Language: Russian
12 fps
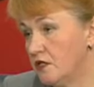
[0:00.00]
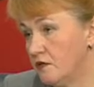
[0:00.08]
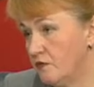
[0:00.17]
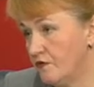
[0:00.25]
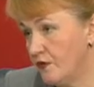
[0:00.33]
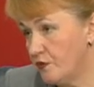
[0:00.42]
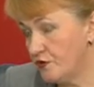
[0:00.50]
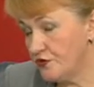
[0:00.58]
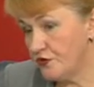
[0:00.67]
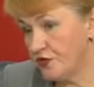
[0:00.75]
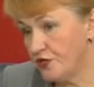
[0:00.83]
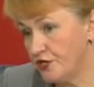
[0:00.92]
этому
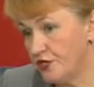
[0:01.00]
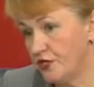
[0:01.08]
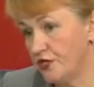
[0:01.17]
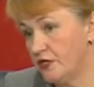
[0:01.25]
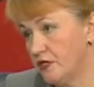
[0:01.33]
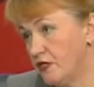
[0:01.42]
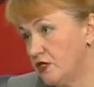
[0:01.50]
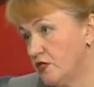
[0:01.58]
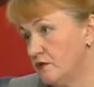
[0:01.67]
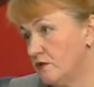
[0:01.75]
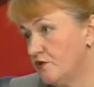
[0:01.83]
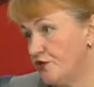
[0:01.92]
вопросу решения.
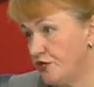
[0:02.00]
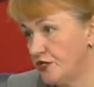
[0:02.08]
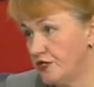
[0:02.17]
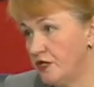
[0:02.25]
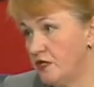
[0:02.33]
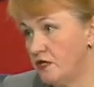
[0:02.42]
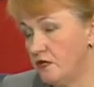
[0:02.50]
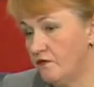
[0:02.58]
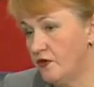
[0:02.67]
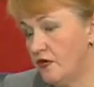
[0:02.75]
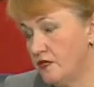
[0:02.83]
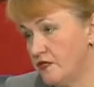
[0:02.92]
Наше учреждение
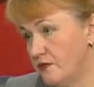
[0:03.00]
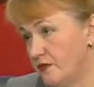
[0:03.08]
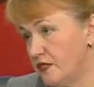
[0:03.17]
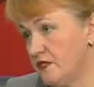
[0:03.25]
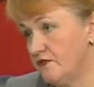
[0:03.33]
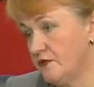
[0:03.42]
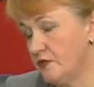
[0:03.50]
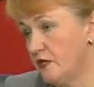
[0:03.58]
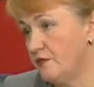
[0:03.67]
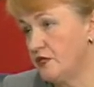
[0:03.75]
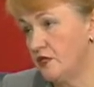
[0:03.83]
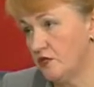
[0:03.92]
является базовым
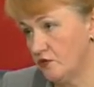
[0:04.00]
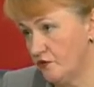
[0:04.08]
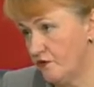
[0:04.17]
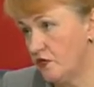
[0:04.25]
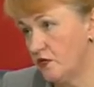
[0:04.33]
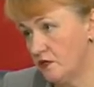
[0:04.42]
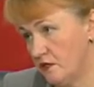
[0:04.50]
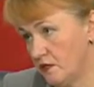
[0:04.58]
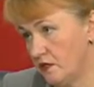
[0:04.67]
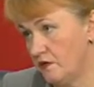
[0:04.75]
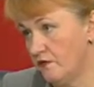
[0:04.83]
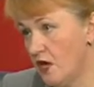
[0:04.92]
для подготовки
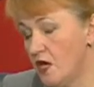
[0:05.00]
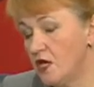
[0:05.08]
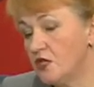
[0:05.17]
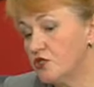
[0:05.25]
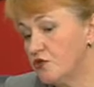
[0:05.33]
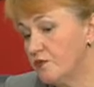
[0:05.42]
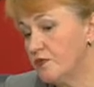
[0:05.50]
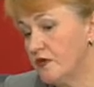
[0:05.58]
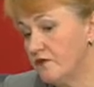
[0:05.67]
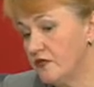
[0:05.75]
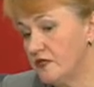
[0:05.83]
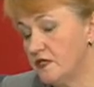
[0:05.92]
интернов. И чтобы
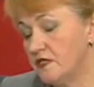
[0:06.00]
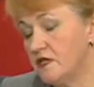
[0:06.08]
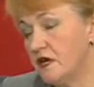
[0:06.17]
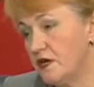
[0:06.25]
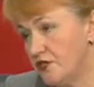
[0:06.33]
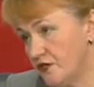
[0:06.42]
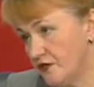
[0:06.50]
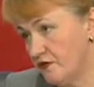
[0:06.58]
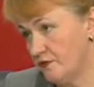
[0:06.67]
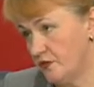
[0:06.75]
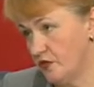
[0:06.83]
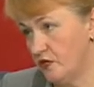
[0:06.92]
повысить
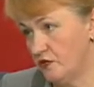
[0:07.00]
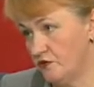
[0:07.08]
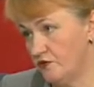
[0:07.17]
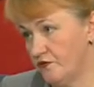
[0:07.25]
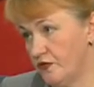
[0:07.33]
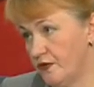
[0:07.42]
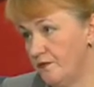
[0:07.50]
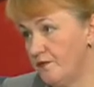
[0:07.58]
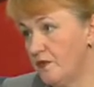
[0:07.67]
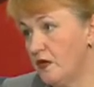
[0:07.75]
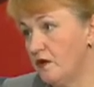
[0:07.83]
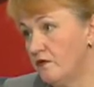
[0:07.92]
качество подготовки
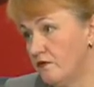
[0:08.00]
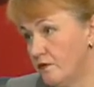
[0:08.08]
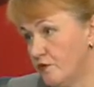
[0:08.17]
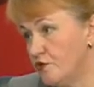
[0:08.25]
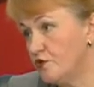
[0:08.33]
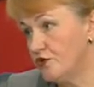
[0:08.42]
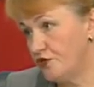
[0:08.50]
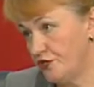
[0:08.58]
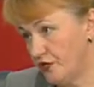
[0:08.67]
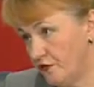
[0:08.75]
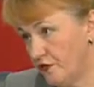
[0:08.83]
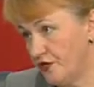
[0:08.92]
э,
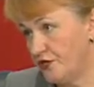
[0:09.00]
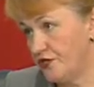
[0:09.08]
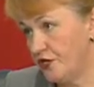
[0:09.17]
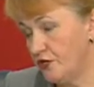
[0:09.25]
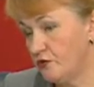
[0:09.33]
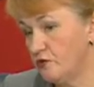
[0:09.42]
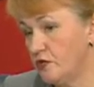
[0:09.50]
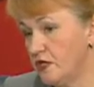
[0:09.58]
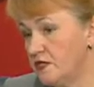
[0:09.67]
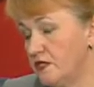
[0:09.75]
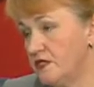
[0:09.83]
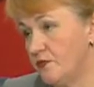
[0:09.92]
будущих врачей, угу. у
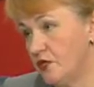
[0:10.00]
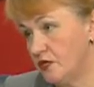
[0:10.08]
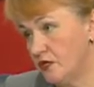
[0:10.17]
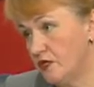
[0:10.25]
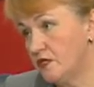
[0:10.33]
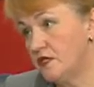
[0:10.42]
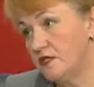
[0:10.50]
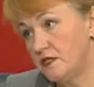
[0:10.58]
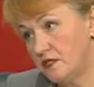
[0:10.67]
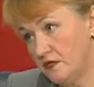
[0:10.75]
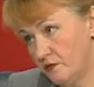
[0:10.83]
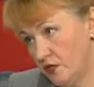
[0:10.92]
нас изменена и
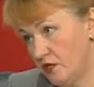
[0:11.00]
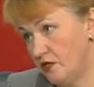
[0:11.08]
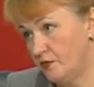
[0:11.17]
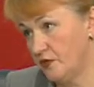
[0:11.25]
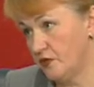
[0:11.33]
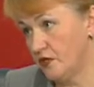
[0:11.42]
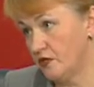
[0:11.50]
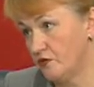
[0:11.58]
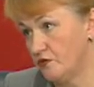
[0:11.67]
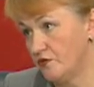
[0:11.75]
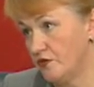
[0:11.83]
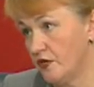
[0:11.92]
система их
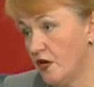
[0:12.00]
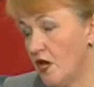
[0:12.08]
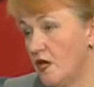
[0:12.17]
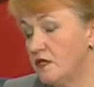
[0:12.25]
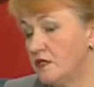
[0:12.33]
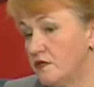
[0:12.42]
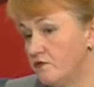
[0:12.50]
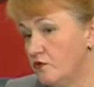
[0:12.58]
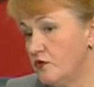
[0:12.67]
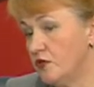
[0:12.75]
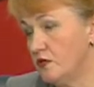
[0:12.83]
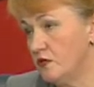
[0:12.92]
подготовки.
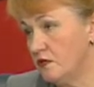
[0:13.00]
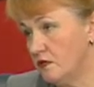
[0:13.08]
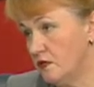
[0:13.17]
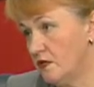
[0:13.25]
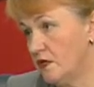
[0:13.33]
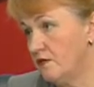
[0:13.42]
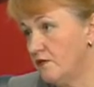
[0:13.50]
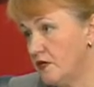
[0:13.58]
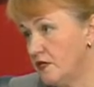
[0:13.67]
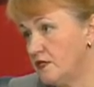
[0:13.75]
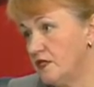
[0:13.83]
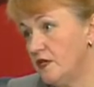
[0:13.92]
Сегодня интернов
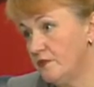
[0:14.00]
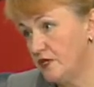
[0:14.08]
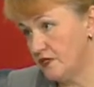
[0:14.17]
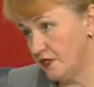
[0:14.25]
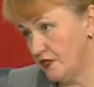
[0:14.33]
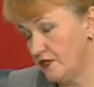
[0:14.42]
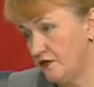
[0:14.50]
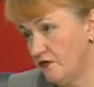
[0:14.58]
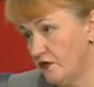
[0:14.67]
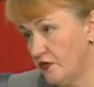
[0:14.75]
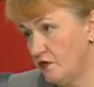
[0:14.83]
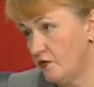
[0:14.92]
есть
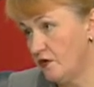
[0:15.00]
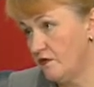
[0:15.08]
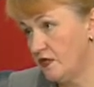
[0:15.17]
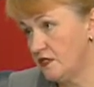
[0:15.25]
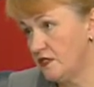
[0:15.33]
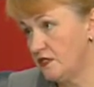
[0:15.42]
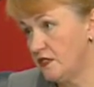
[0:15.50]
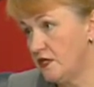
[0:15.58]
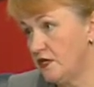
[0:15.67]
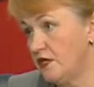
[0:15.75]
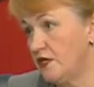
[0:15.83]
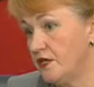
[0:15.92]
непосредственные
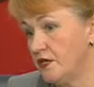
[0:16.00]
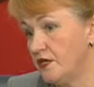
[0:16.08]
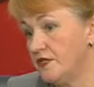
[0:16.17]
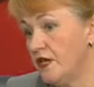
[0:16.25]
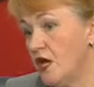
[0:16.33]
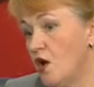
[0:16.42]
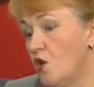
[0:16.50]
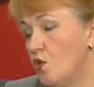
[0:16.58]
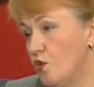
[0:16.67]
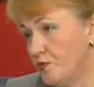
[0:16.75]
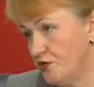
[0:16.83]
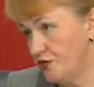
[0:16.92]
руководители и есть
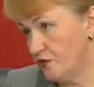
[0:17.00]
общий